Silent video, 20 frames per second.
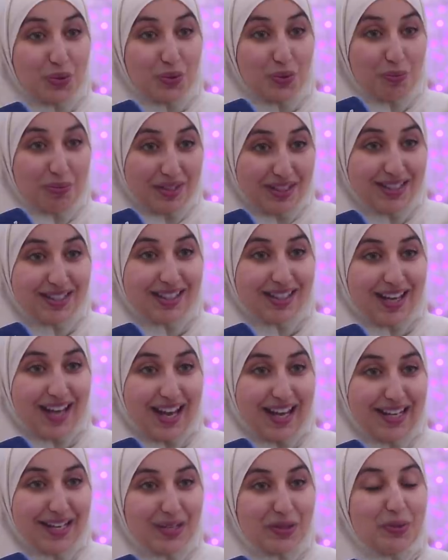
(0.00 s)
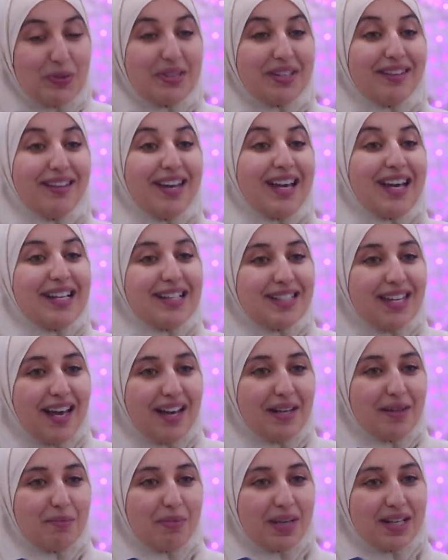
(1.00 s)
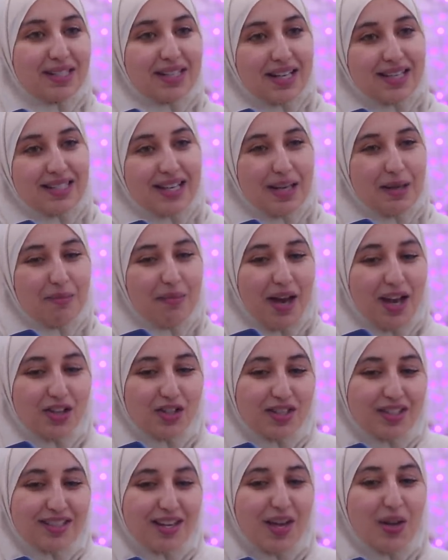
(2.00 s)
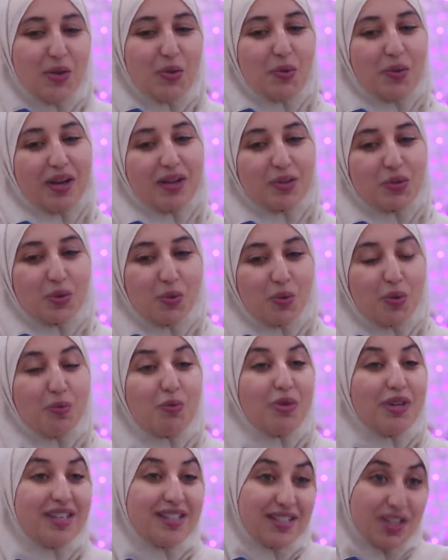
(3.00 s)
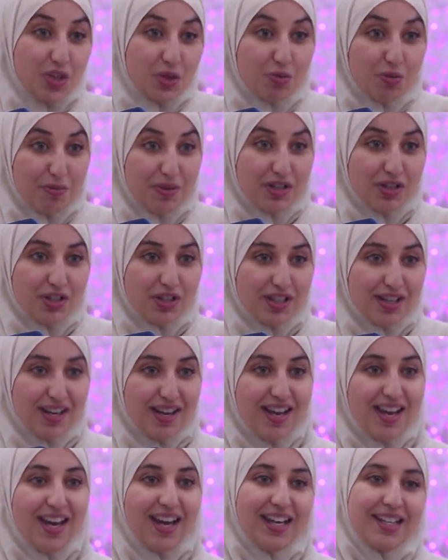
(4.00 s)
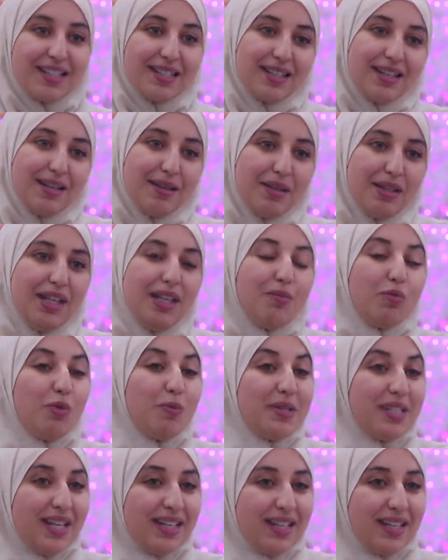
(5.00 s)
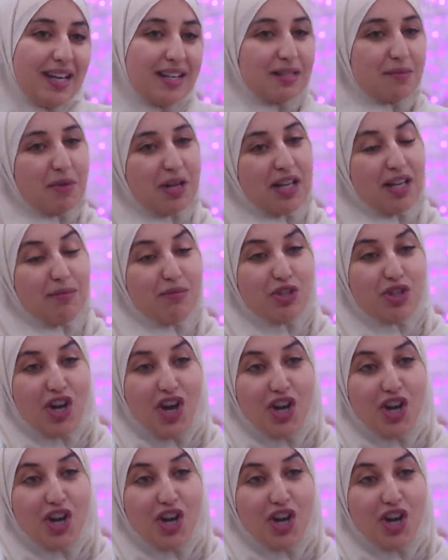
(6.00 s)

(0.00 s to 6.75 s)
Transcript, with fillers: وبديت القناه كنت يلا كنتعلم بقيت كنتعلم حاجات ساهلين وكنصورهم والناس عجبهم الشيء حيت ني المبتدئات ما ماشي